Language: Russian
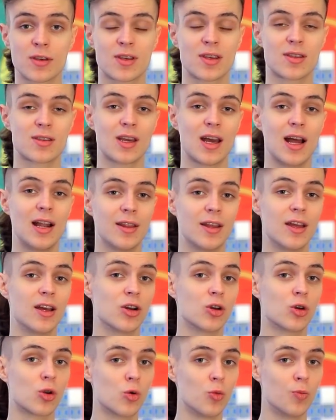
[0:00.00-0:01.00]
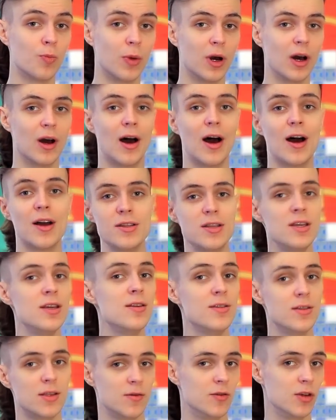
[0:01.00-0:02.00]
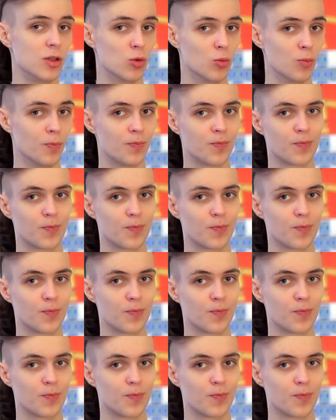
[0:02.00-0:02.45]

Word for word: социальная группа, а не индивидуум.